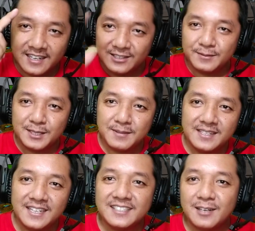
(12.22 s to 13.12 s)
Halo
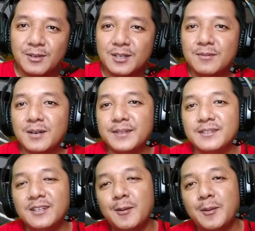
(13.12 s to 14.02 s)
teman-teman, Assalamualaikum
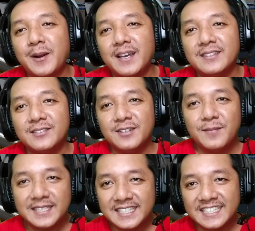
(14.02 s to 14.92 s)
warahmatullahi wabarakatuh
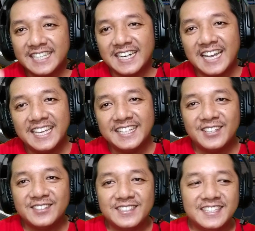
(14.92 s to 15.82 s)
Masih di channel
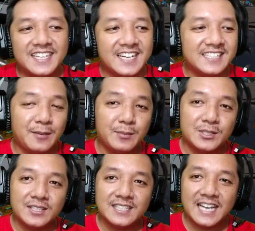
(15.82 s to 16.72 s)
IT Autodidak di
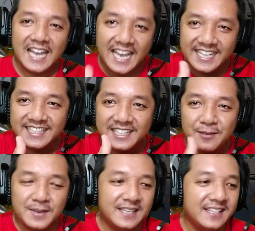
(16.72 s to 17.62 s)
episode IT
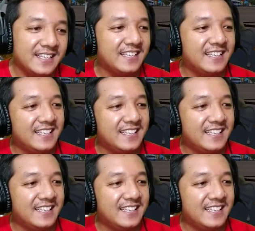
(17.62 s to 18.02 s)
Gaming